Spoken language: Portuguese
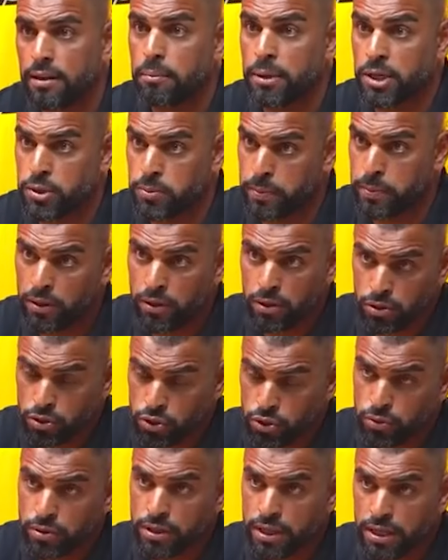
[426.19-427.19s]
mas pelo que eu
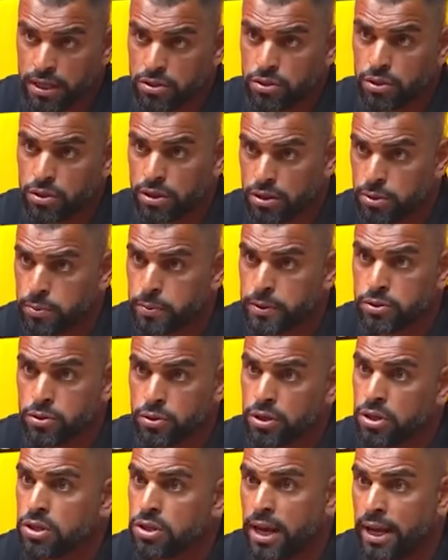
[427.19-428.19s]
escutei de outras
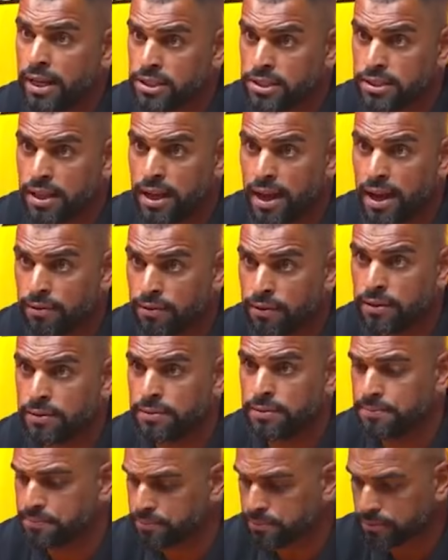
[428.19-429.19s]
pessoas, já estava
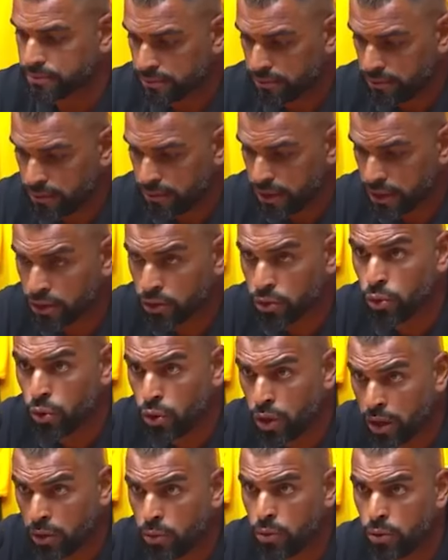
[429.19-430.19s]

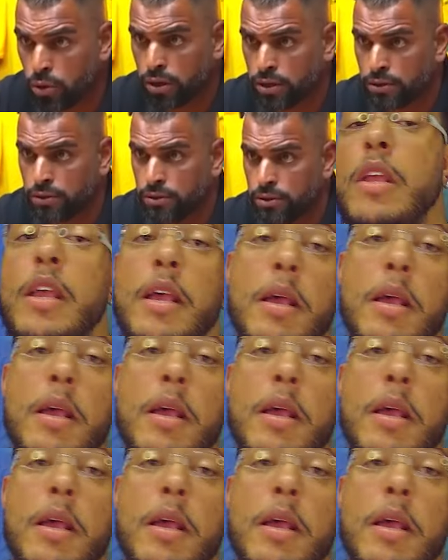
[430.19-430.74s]
no acordo.